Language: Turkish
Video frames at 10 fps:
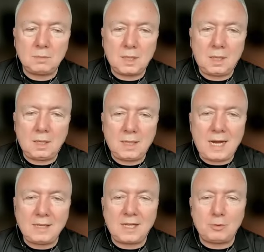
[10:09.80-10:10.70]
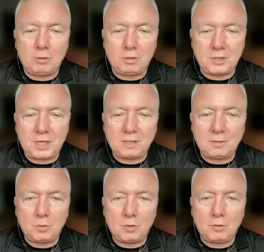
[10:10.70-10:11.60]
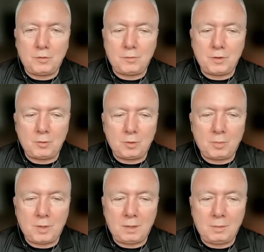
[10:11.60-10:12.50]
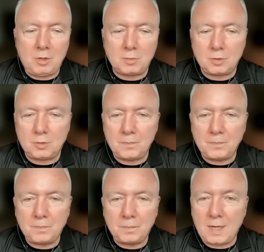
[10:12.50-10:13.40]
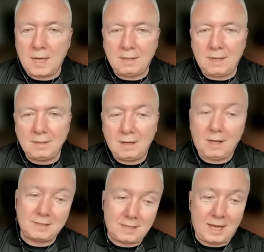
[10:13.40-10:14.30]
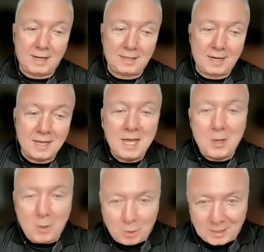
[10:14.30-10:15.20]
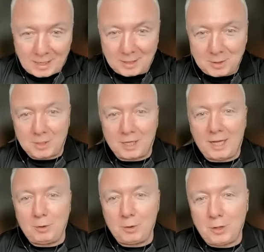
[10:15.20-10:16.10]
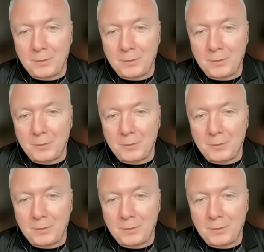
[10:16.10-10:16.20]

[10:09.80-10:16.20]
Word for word: Hamza? Nereden yollayacaktın bunu videoyu bana biliyor musun? Nereden? Hastaneden. Öz eleştiri geliyor.